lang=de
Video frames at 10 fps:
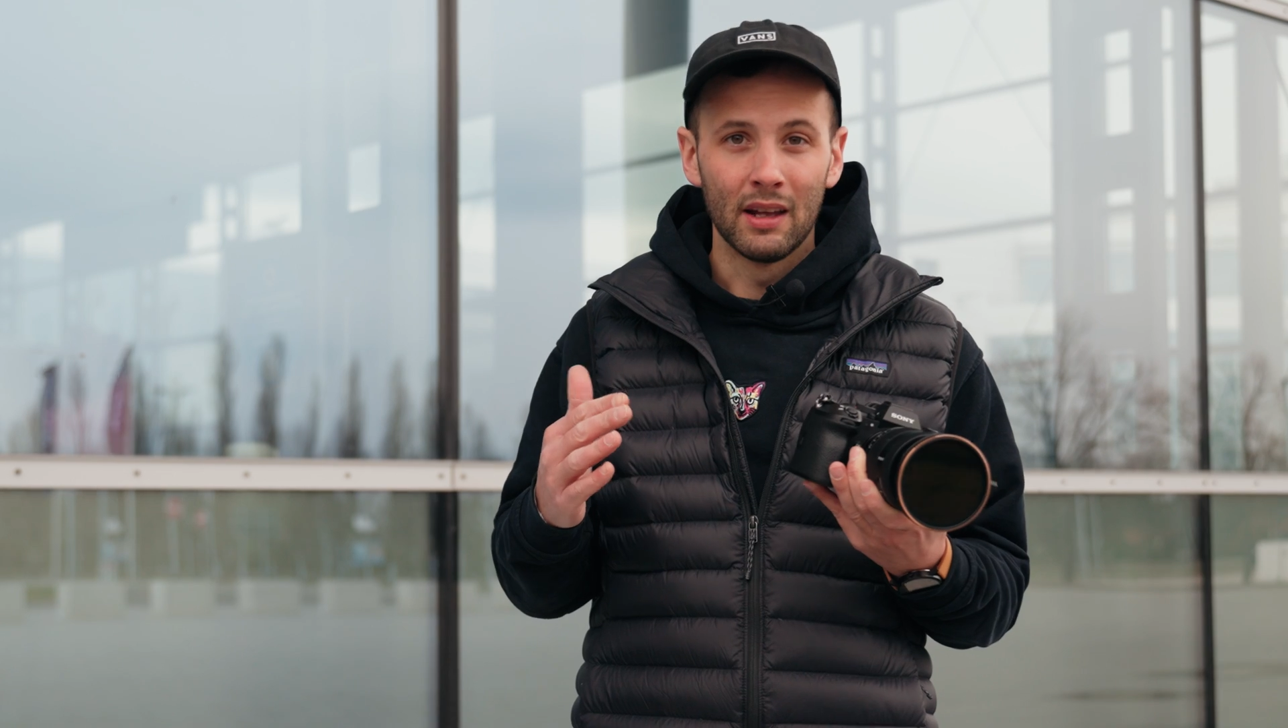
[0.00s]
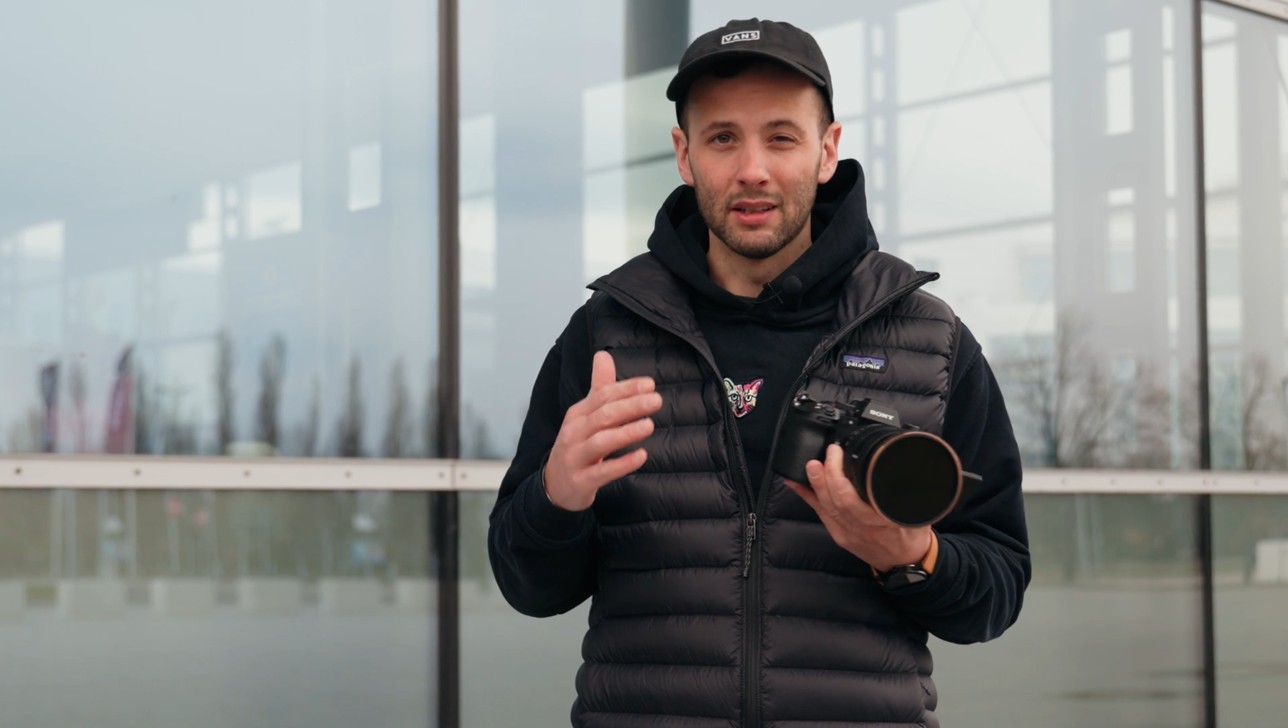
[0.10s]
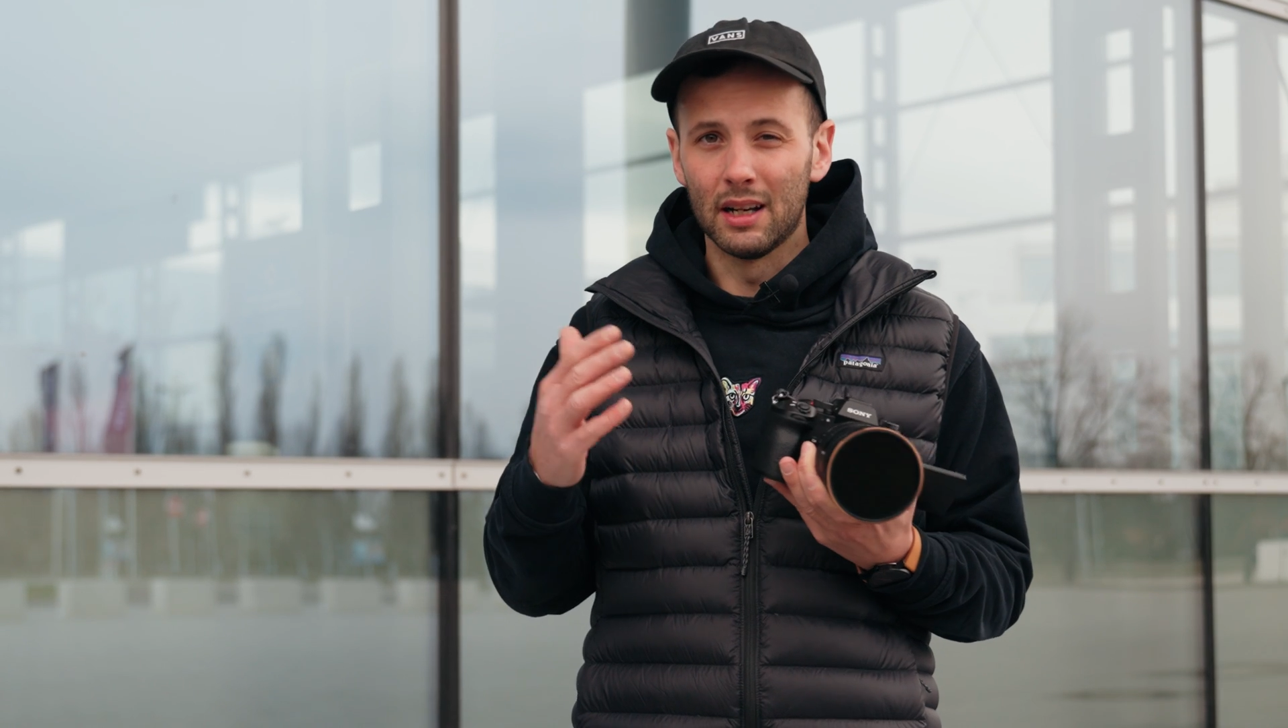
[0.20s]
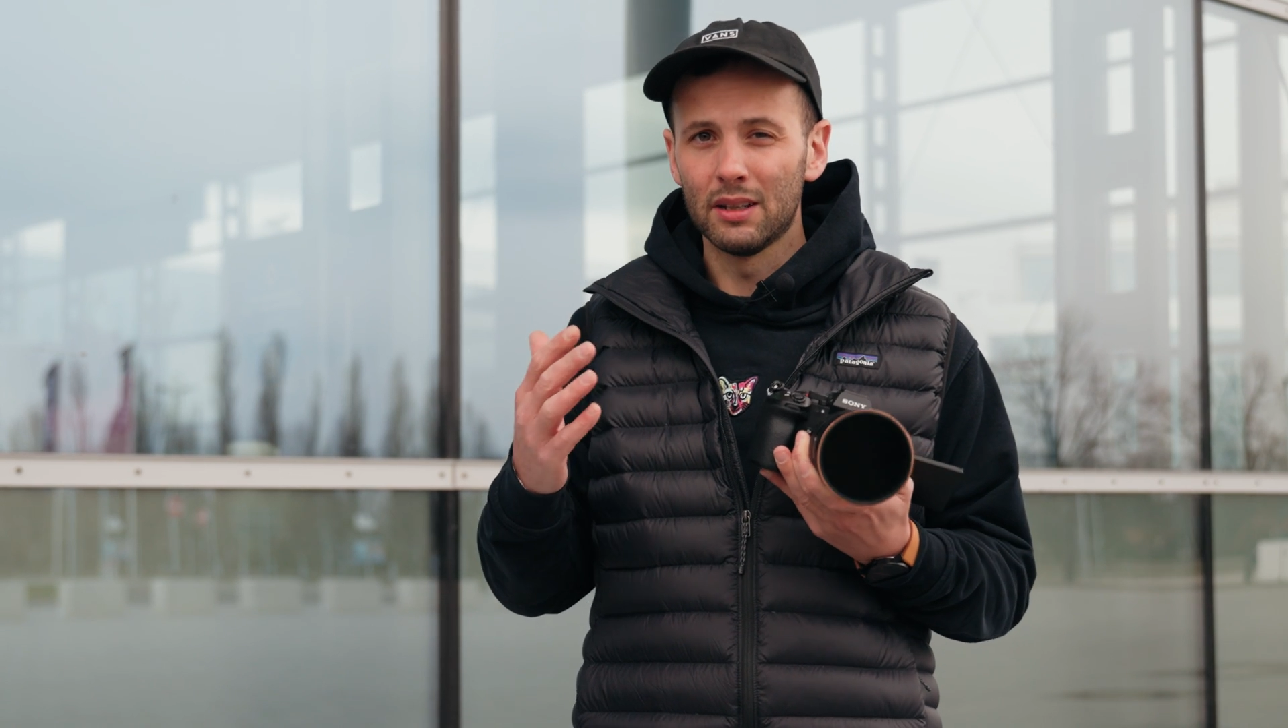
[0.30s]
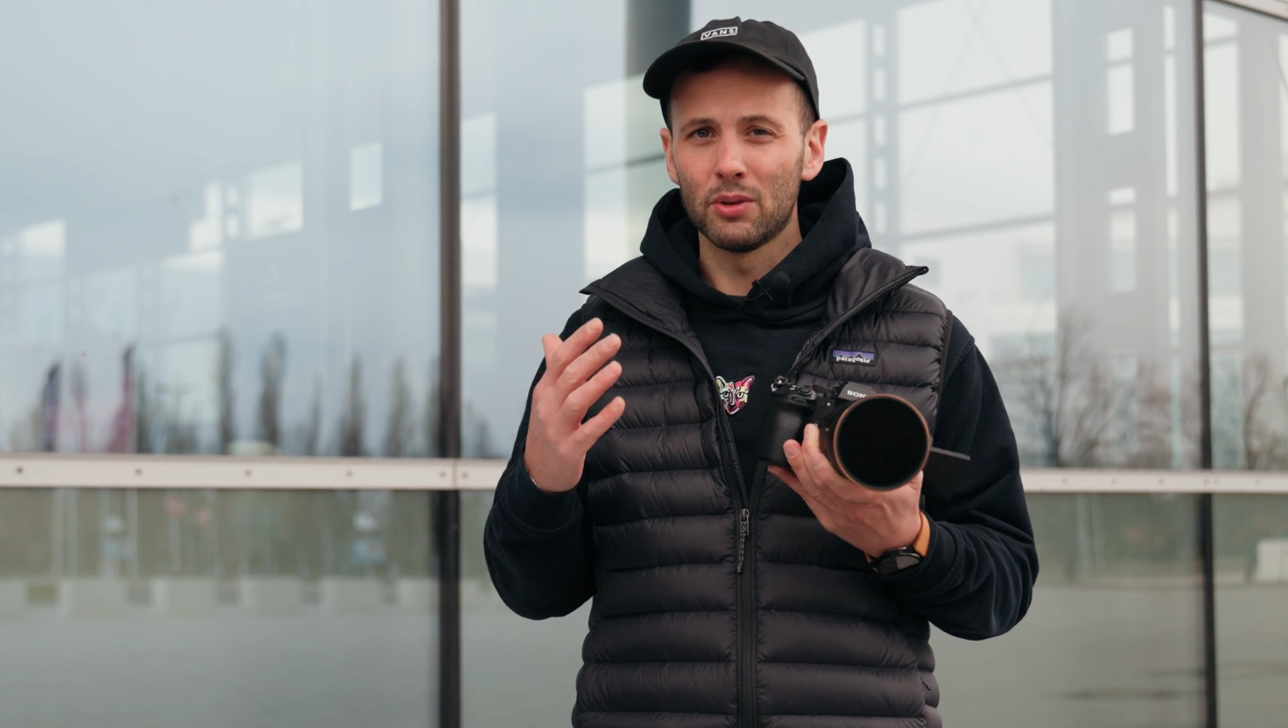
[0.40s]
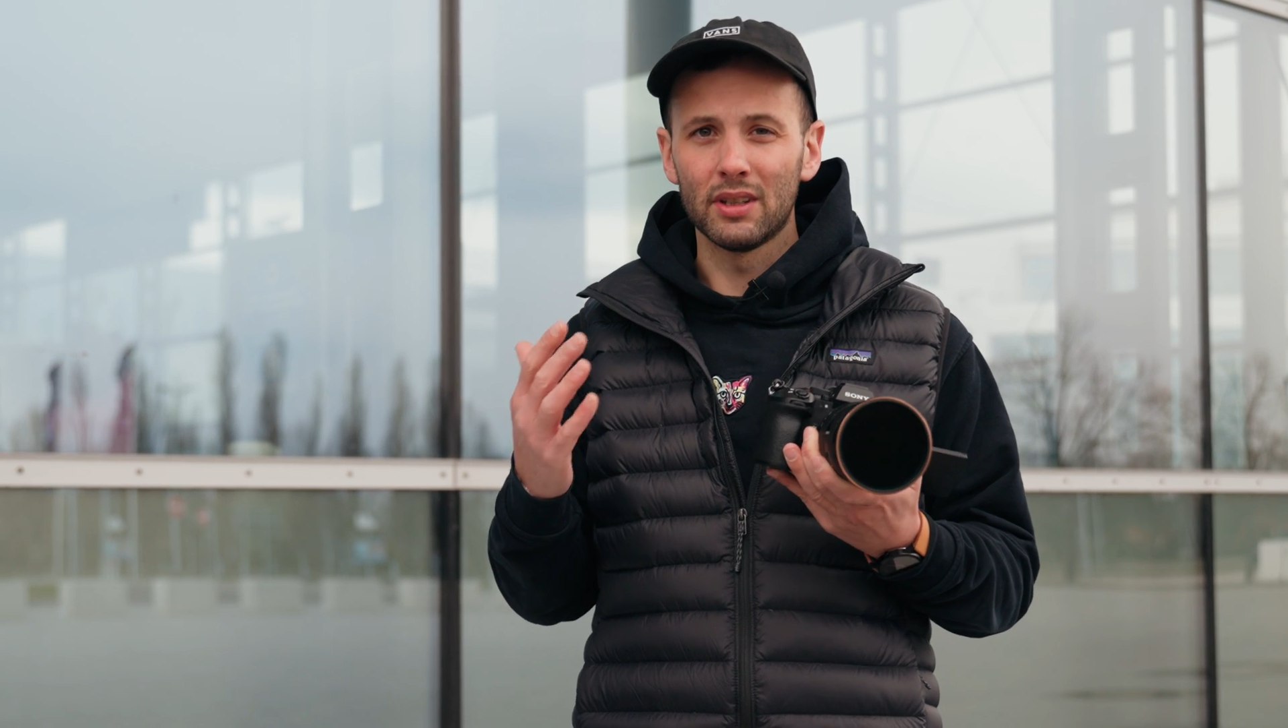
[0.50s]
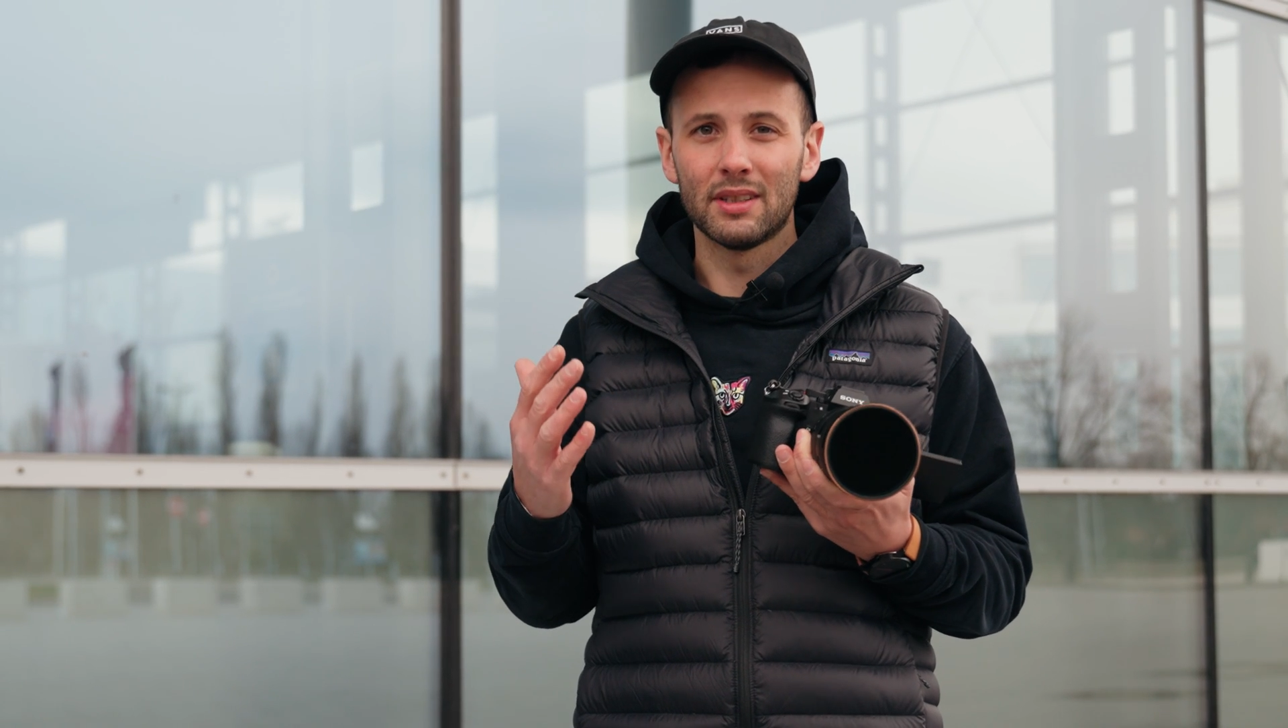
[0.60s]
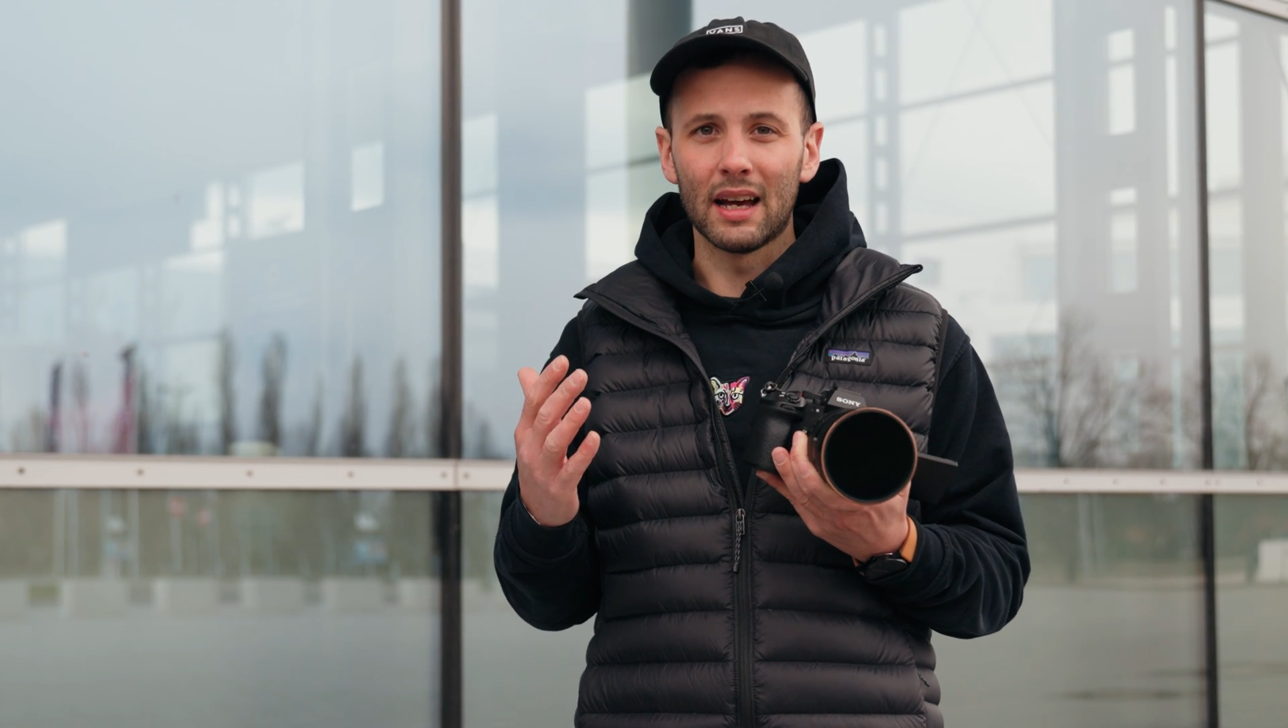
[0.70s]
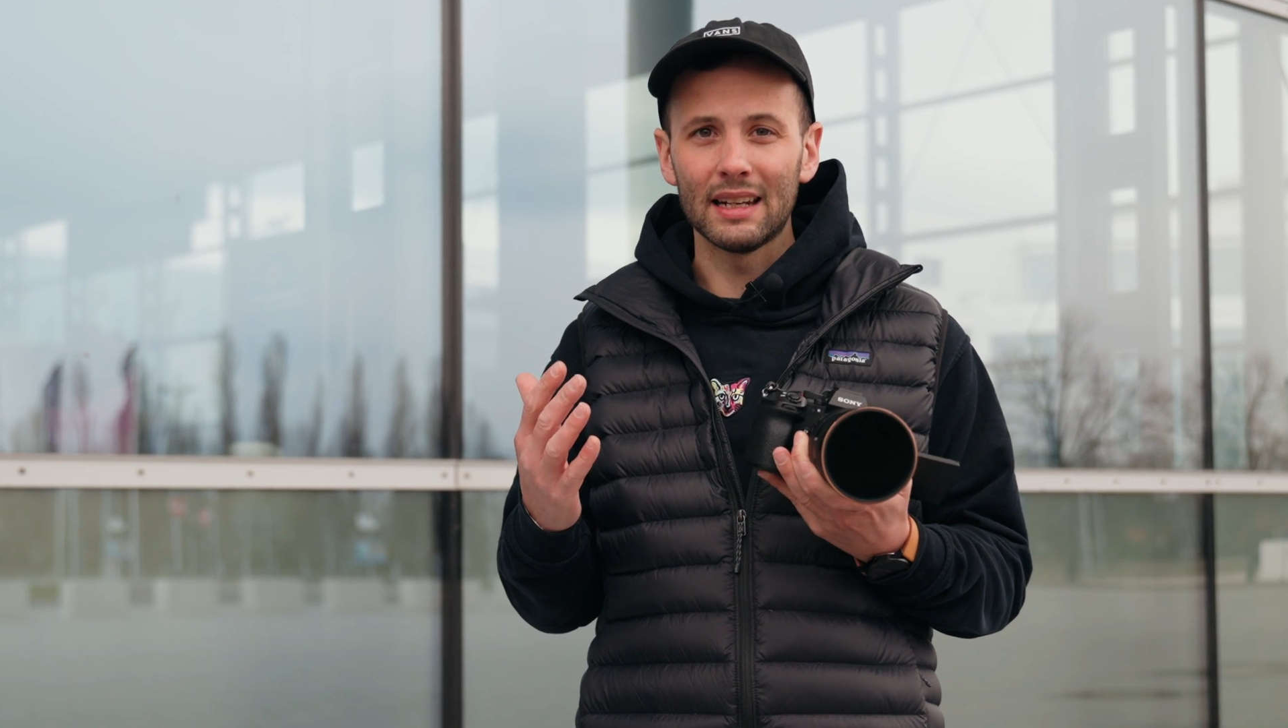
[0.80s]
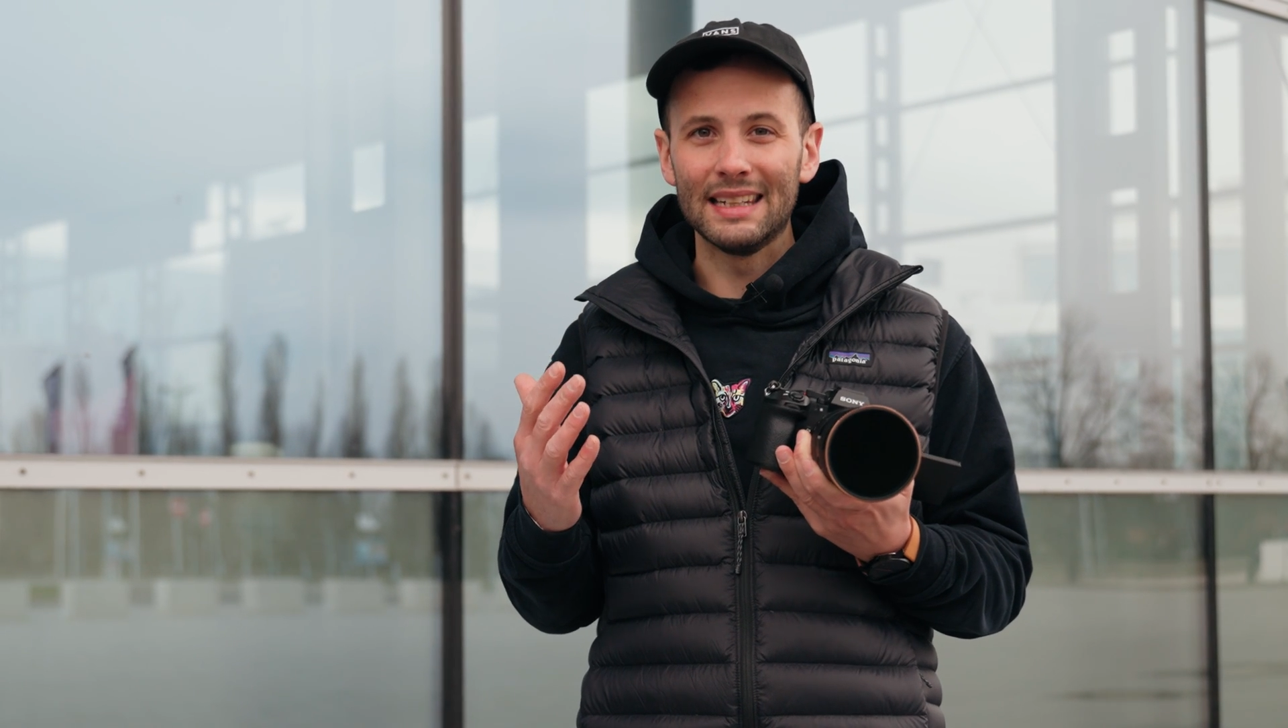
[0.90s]
Das sind alles solche
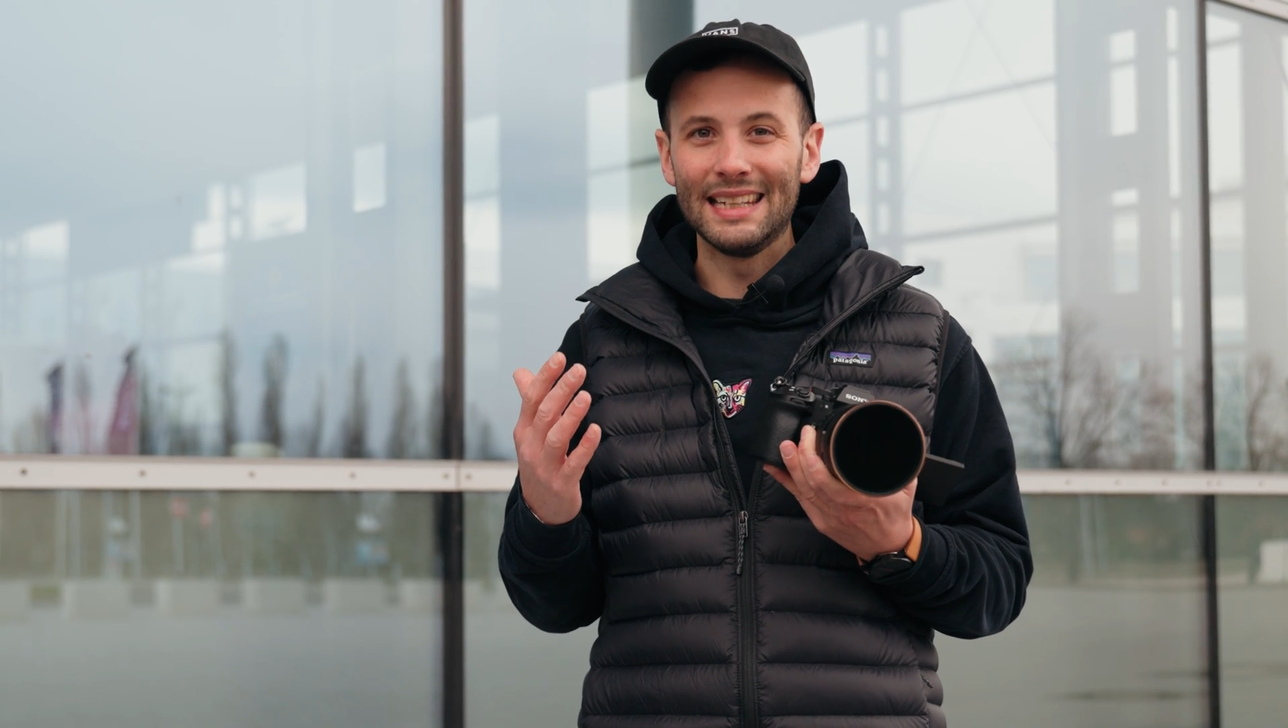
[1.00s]
Sachen,